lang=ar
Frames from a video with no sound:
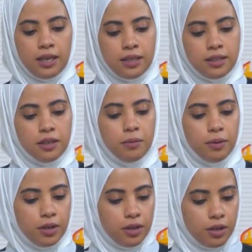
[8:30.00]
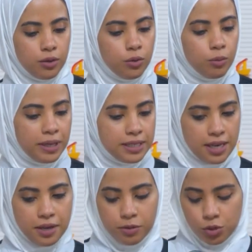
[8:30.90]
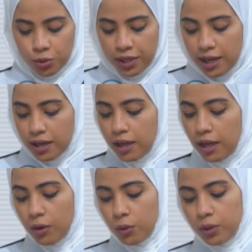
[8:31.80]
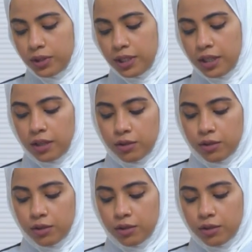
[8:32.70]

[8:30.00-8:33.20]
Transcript: أه تقريبا آه، كوبين زهره مشويه وعندي هني